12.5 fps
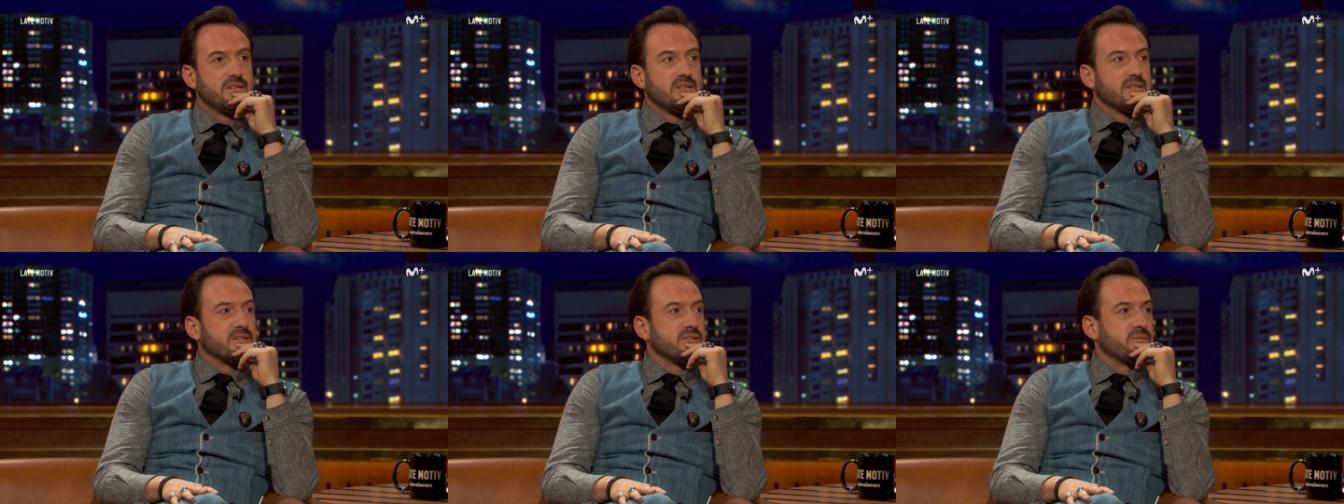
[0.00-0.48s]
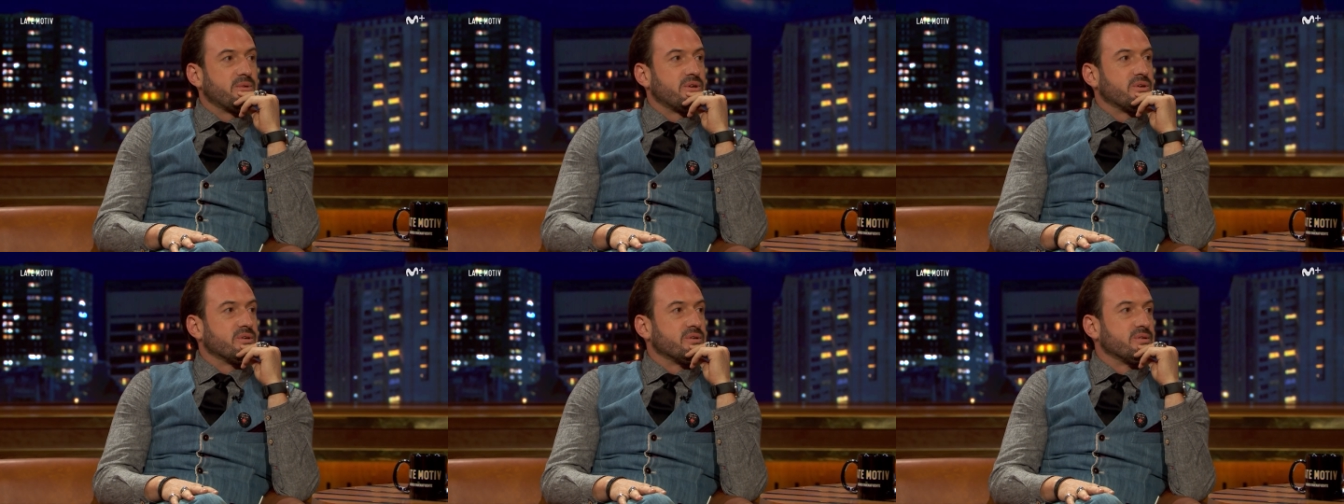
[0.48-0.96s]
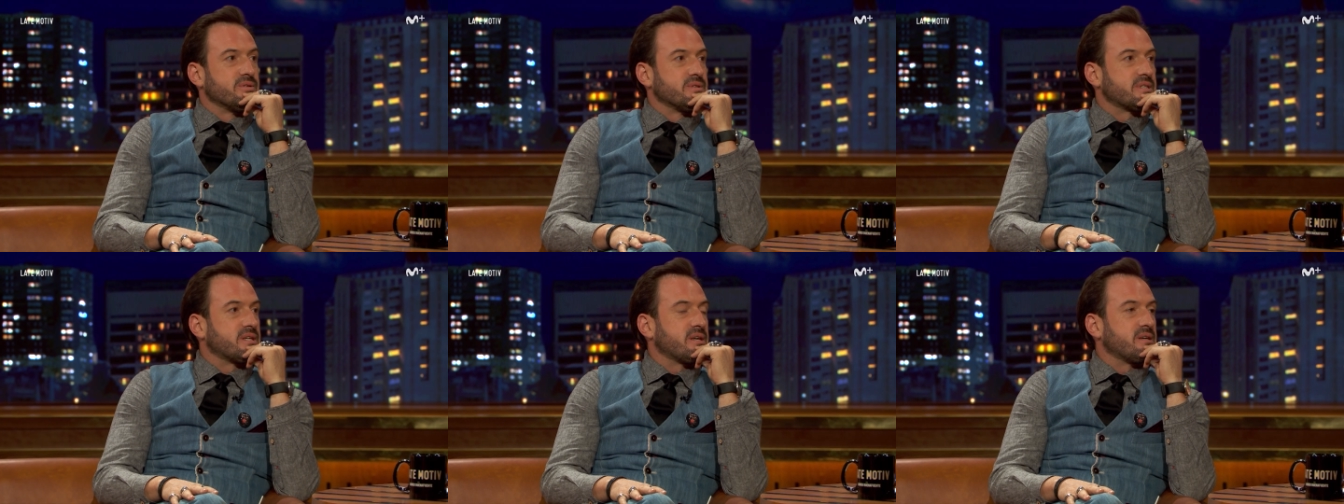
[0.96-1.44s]
Sí. No,
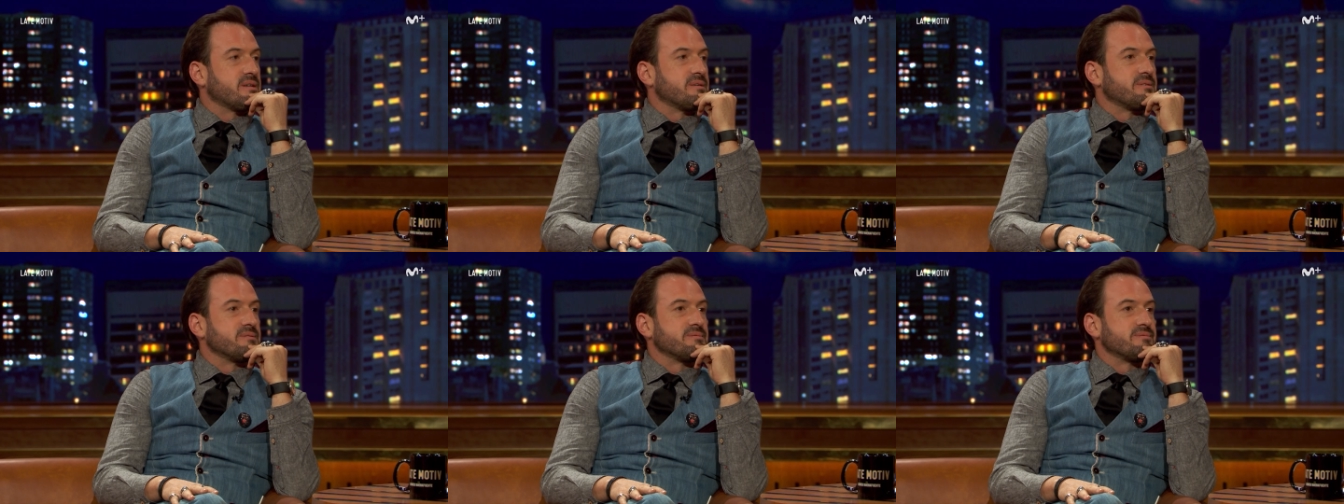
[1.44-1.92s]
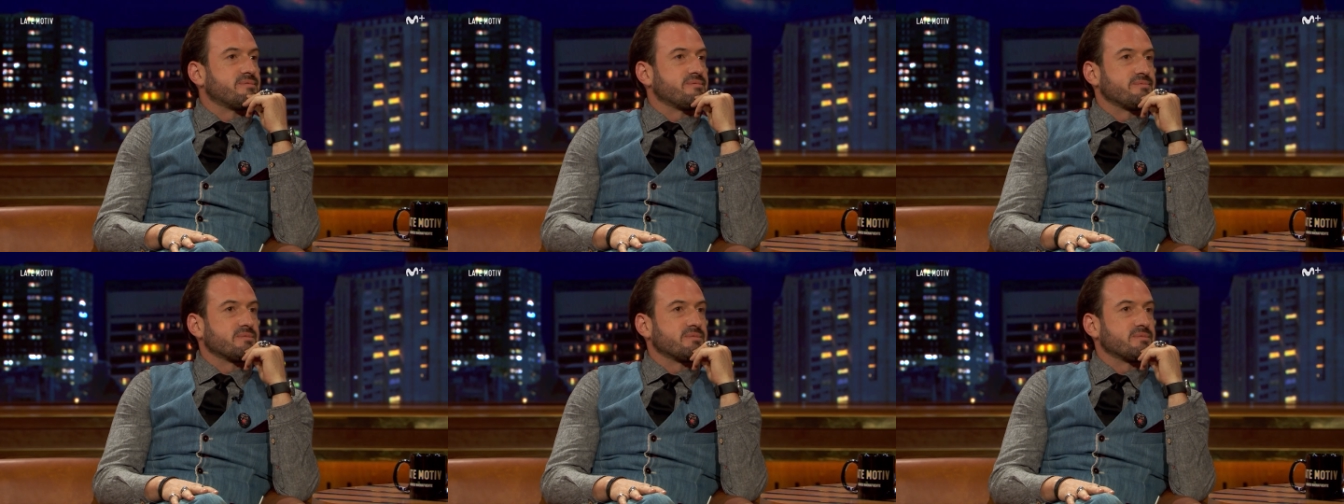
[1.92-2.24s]
pero es que